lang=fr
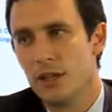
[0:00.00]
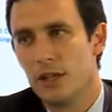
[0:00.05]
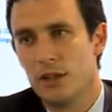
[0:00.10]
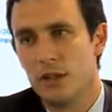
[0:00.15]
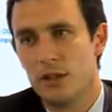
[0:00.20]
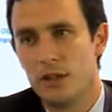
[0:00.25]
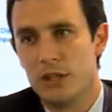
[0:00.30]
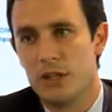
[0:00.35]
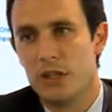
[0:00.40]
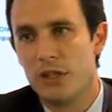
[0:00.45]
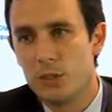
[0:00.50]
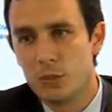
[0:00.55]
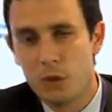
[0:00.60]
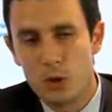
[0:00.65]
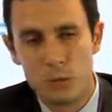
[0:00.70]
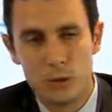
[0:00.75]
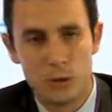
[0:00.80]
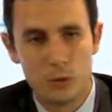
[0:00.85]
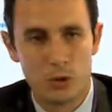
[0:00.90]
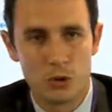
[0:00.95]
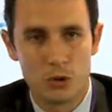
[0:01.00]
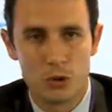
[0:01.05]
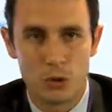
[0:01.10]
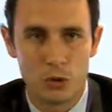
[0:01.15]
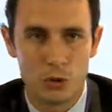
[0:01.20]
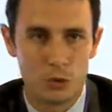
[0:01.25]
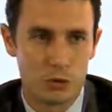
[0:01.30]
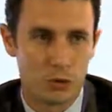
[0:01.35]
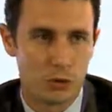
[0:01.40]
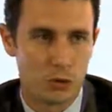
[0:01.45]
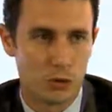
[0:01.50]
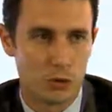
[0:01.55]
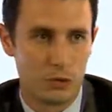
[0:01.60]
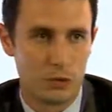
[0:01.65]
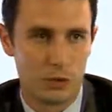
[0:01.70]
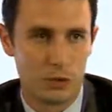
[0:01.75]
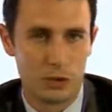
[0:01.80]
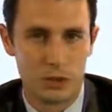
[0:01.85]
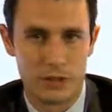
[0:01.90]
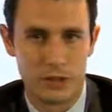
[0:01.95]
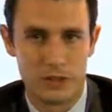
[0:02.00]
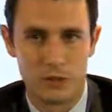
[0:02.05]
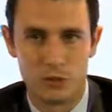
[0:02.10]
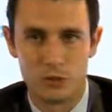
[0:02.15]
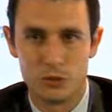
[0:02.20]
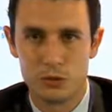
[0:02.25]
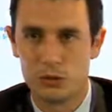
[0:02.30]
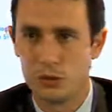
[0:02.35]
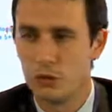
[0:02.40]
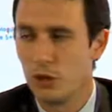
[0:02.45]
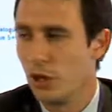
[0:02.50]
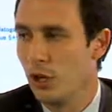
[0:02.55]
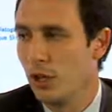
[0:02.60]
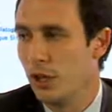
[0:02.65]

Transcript: Il y a des problèmes de corruption que vous connaissez tous.